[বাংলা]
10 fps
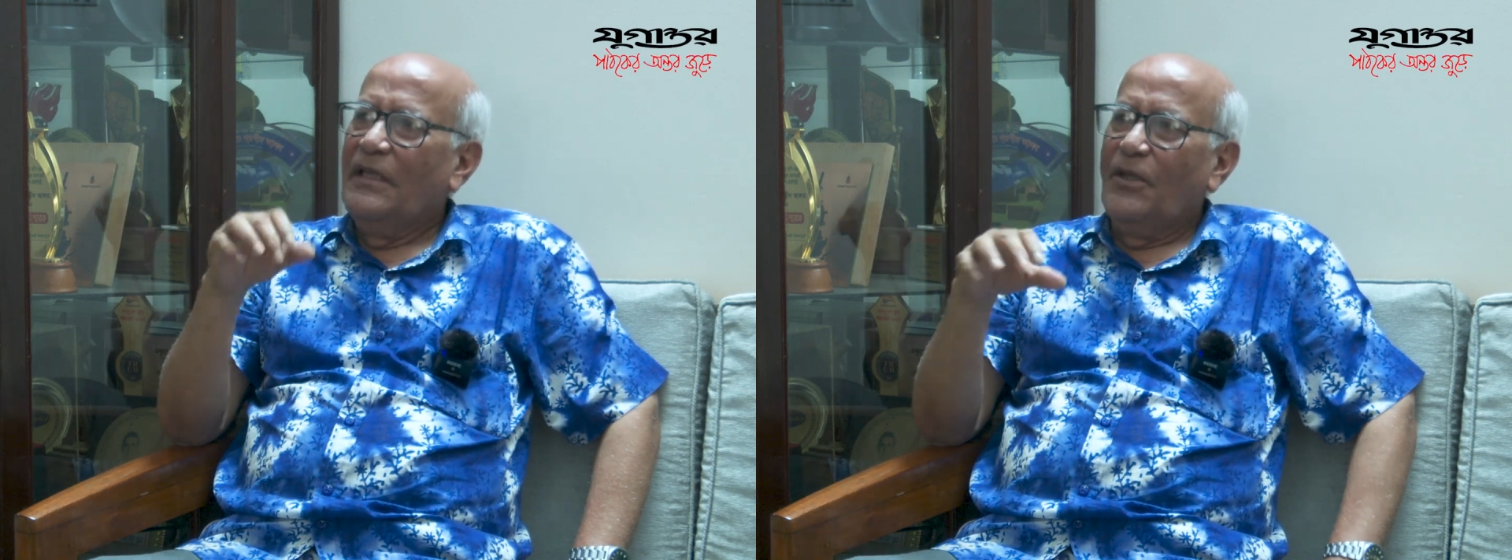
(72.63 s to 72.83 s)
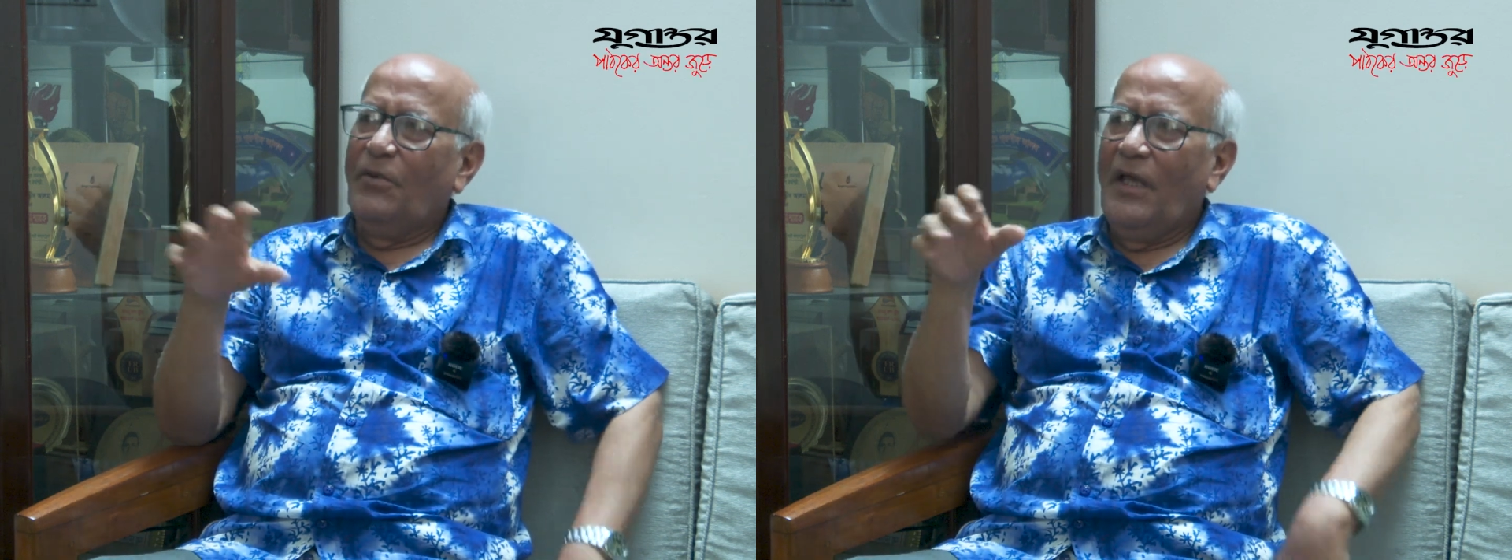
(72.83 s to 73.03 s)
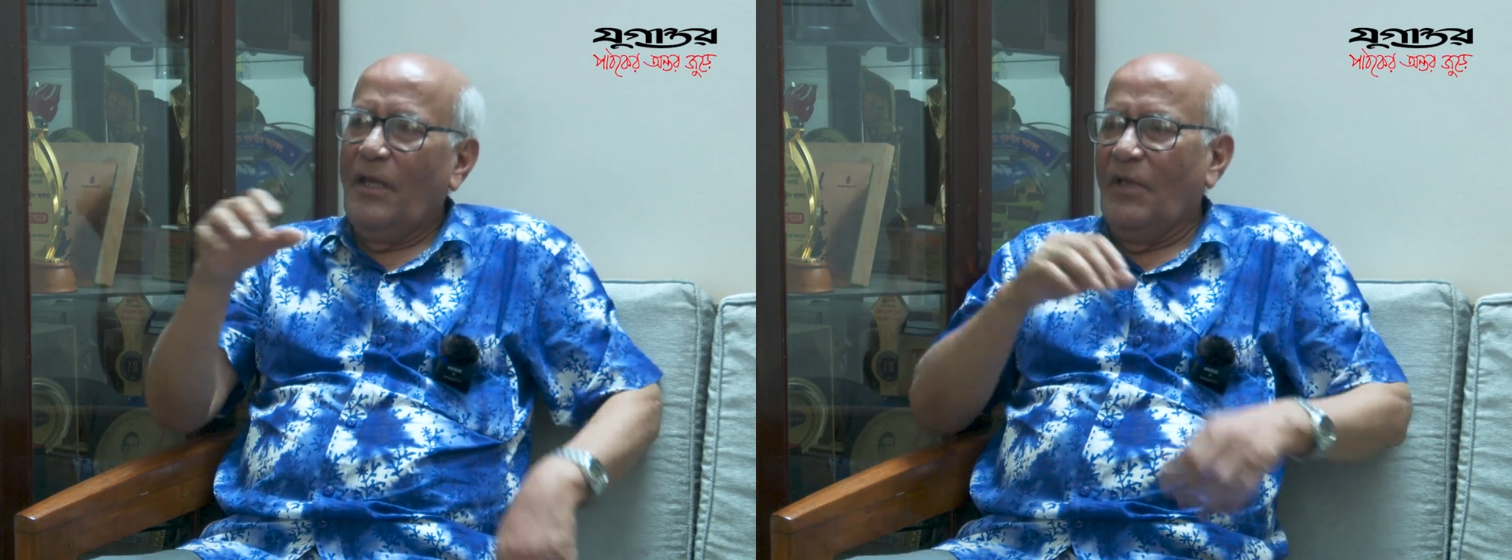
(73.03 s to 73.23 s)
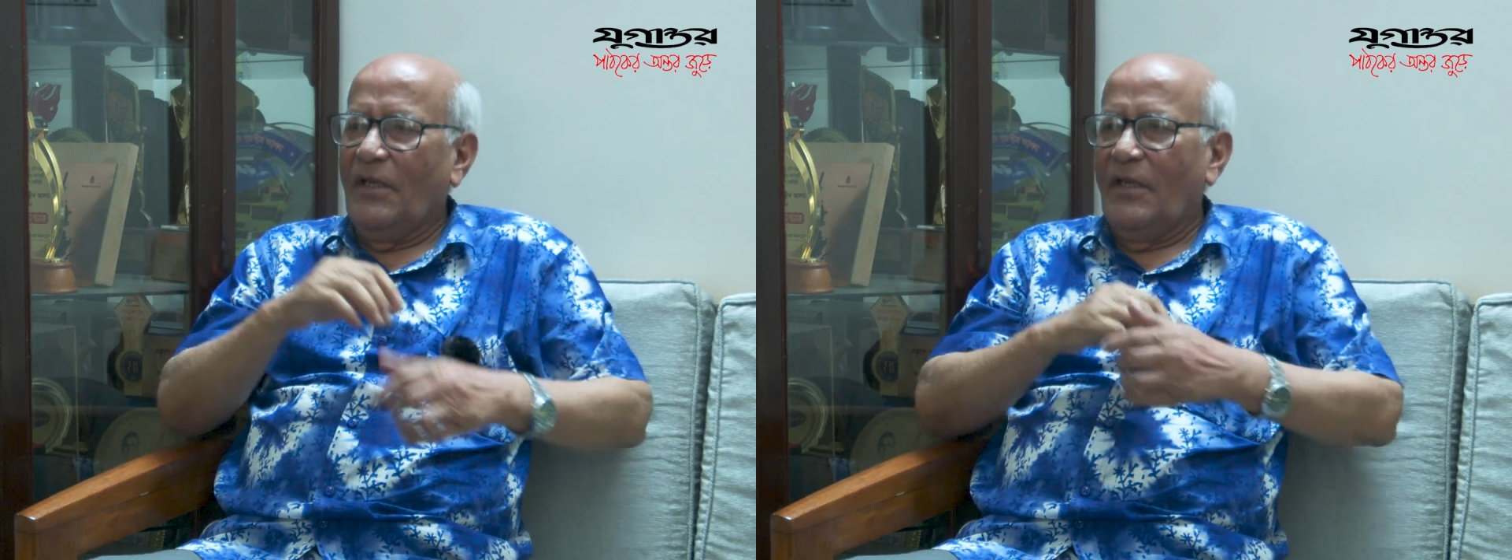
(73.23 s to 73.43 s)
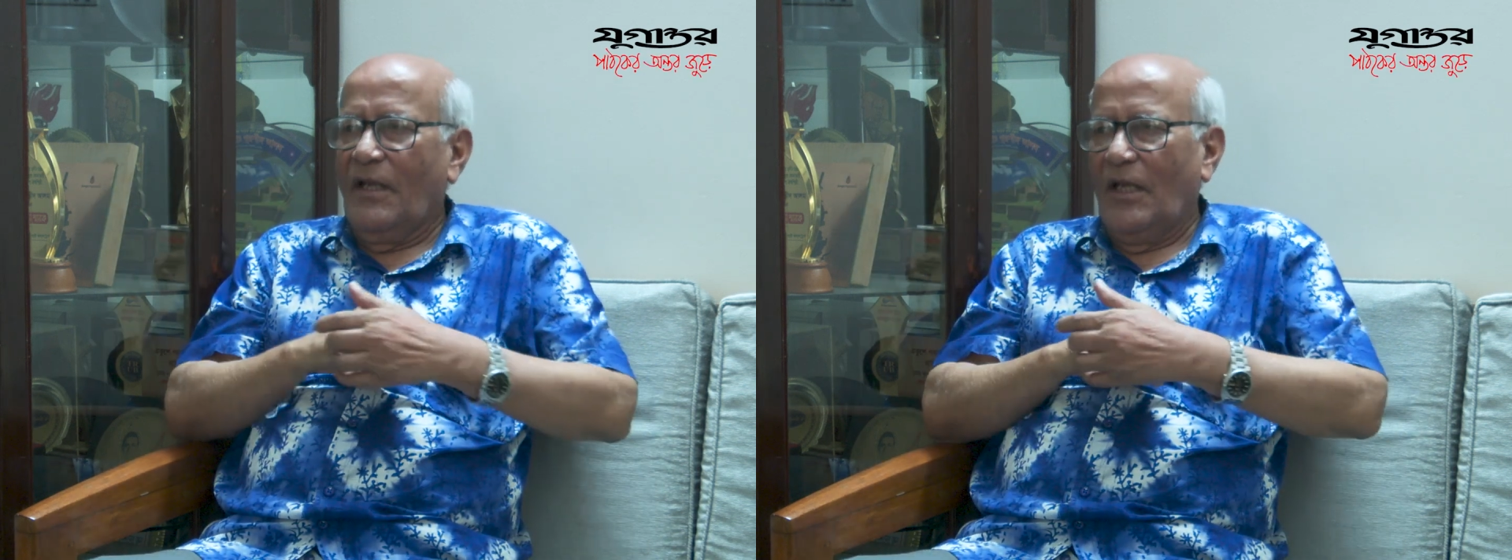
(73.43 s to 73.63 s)
তো ভাই আমি
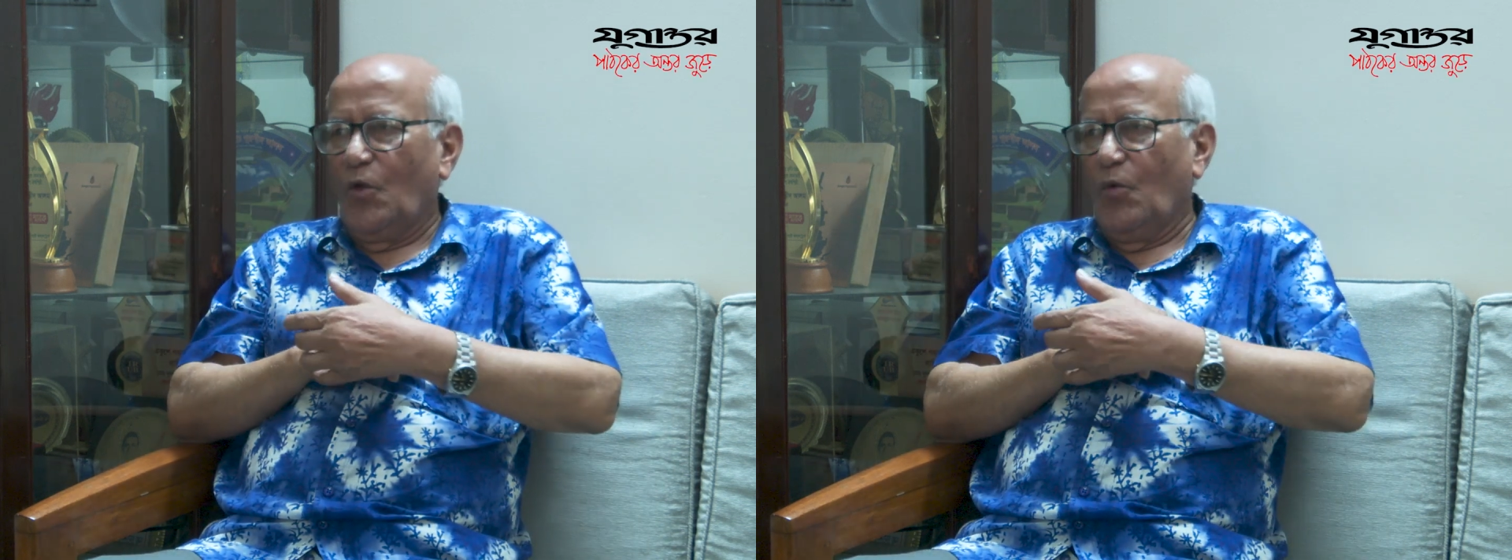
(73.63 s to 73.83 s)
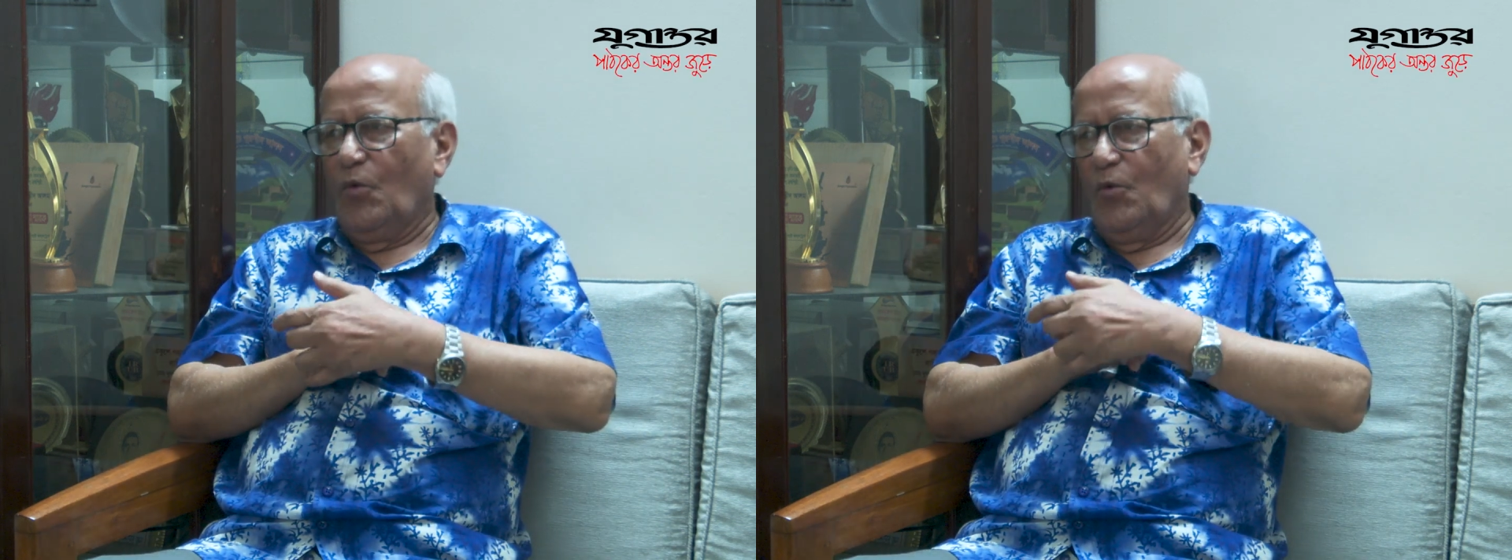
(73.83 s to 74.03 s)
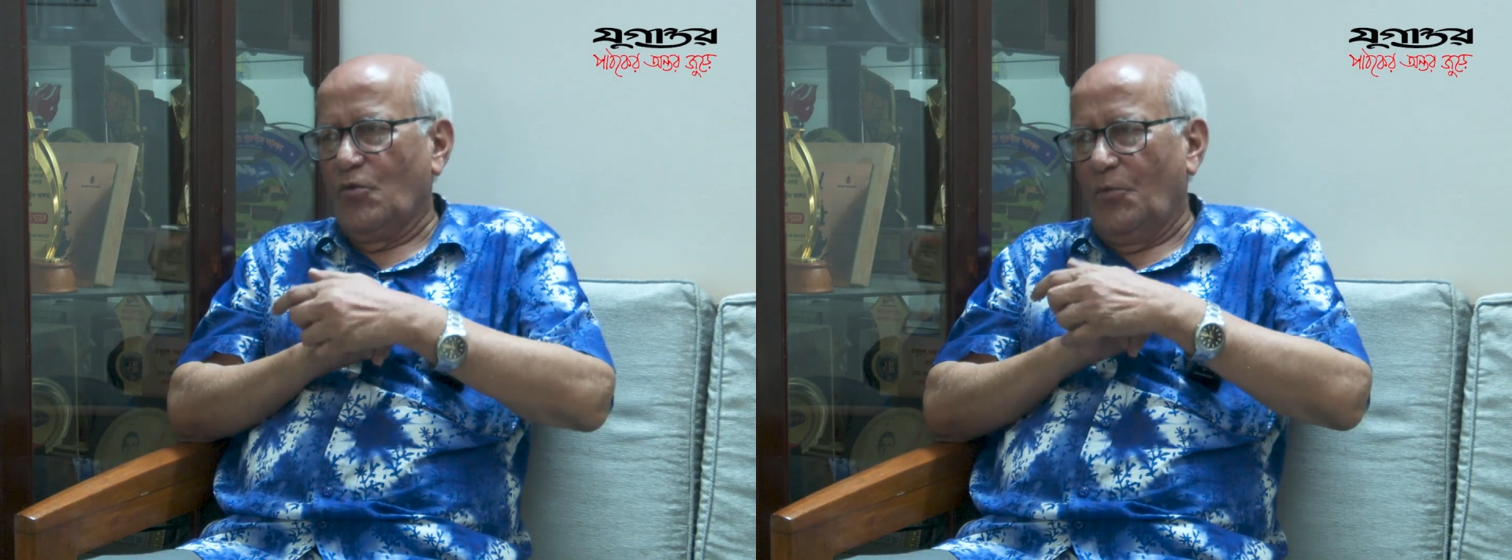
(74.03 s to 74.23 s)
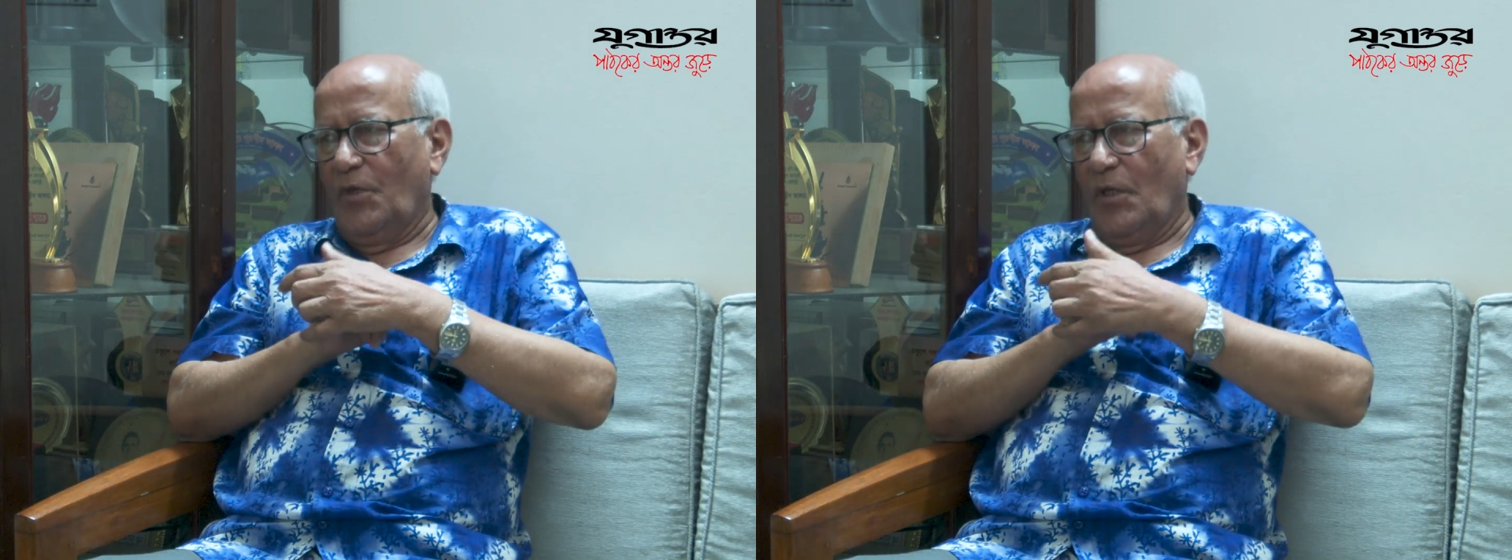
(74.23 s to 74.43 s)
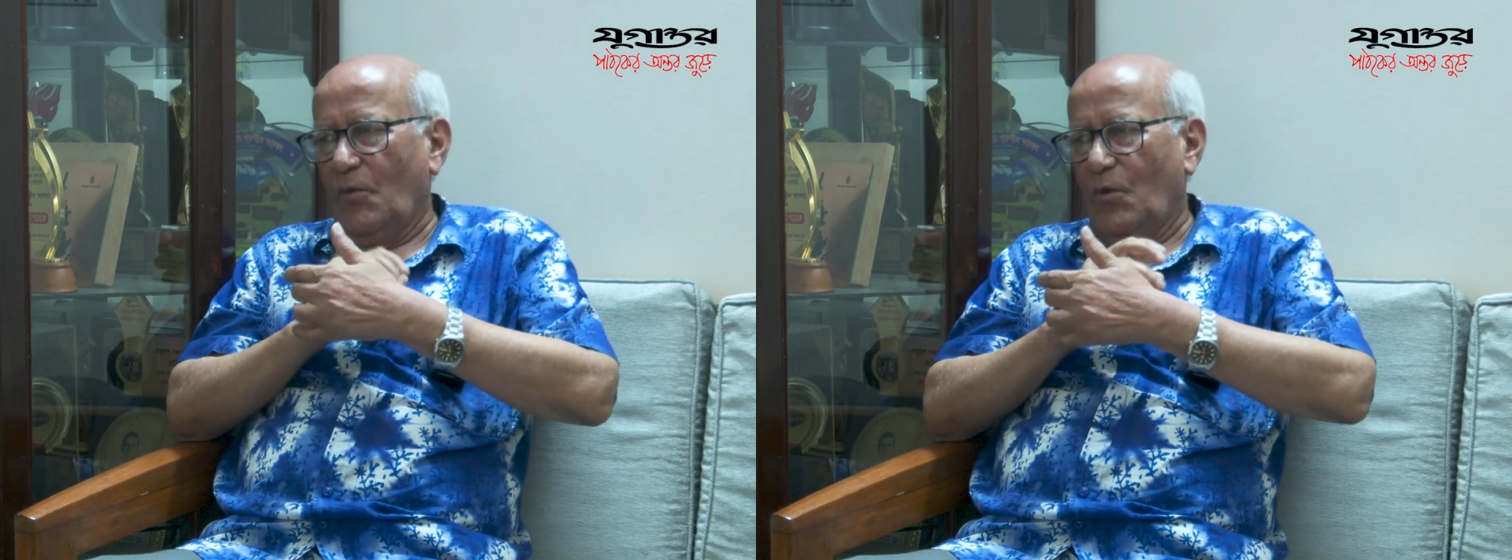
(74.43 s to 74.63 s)
একটা গান করবো
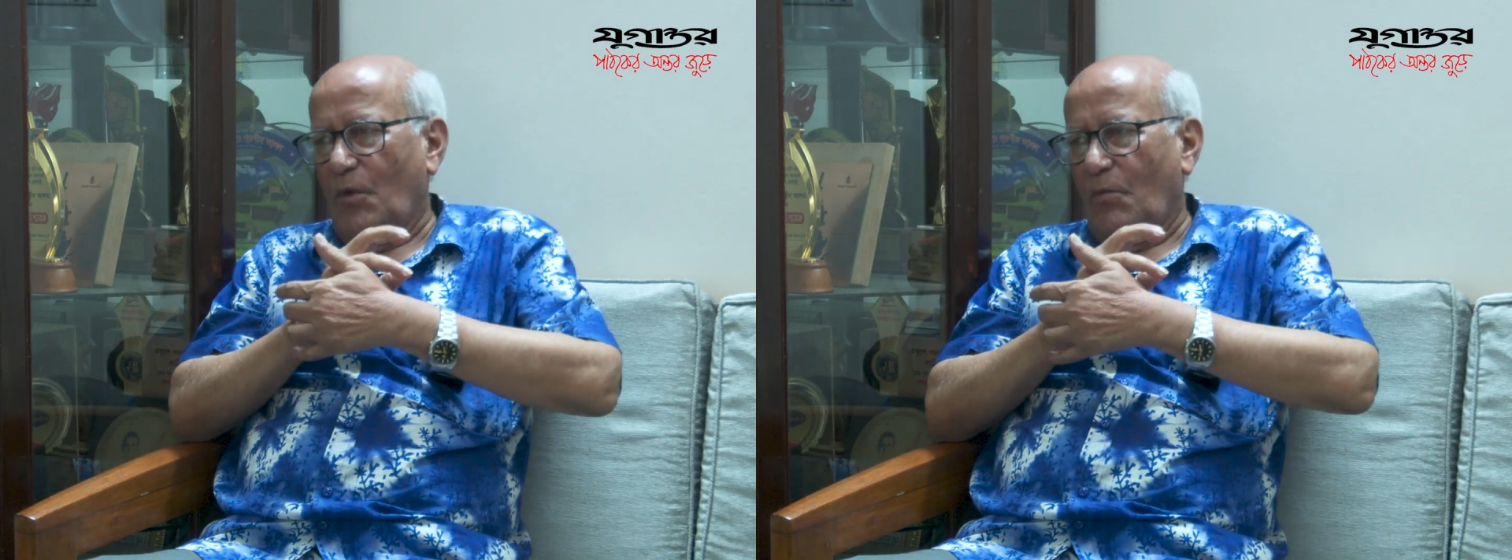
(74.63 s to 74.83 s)
ছবির নাম হলো